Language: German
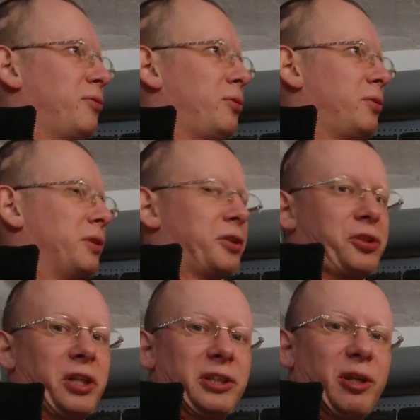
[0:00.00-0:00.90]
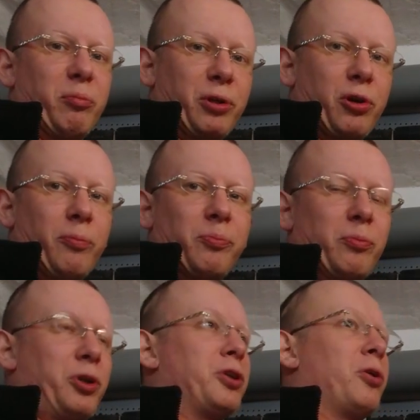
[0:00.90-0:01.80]
wo das Schränkchen bekommt,
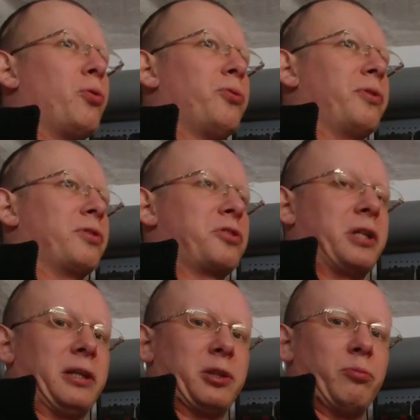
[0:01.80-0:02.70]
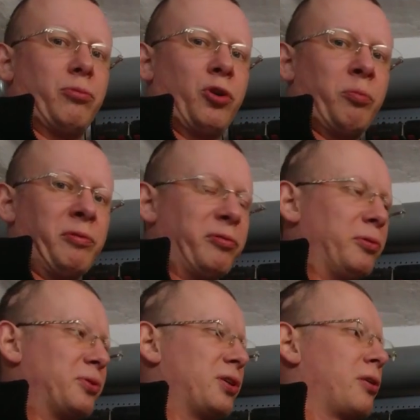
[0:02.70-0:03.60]
möchte unten statt
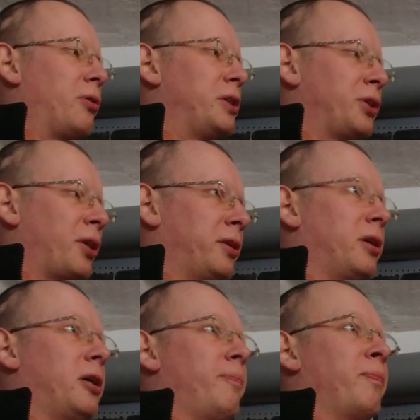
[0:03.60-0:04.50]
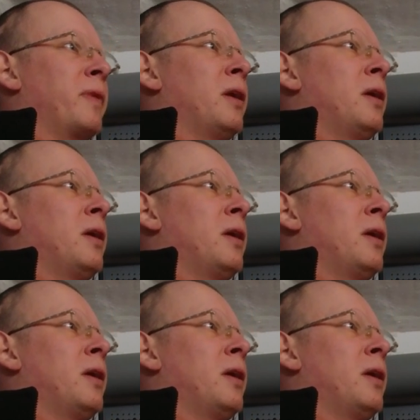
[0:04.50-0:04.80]
Möbelfüße Rollen dran haben,